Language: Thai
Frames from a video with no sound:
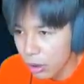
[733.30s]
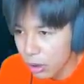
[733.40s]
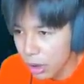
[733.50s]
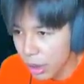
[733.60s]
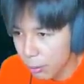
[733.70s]

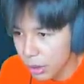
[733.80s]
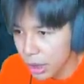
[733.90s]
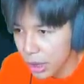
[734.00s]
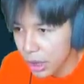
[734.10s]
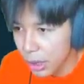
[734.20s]
เหลี่ยมห
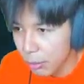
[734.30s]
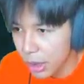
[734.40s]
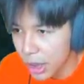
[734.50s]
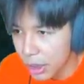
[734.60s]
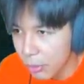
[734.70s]
นีเหลี่ยม
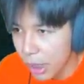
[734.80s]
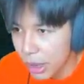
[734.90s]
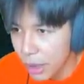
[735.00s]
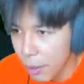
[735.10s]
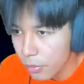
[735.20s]
หนีมา
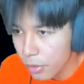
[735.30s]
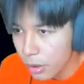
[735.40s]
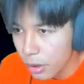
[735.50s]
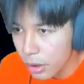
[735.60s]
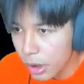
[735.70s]
เลย
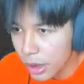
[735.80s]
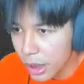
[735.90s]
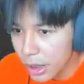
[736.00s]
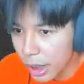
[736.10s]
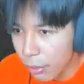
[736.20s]
เนี่ยหนี
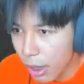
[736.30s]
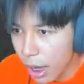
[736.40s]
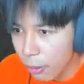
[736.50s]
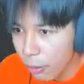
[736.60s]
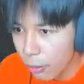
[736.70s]
อีกแล้วอ่ะ
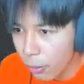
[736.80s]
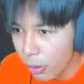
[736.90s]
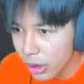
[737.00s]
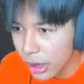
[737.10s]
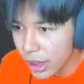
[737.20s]
โอ้โหโค
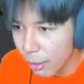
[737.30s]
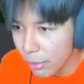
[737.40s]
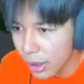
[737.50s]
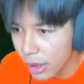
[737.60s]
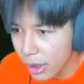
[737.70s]
ตรเหลี่ยมเลย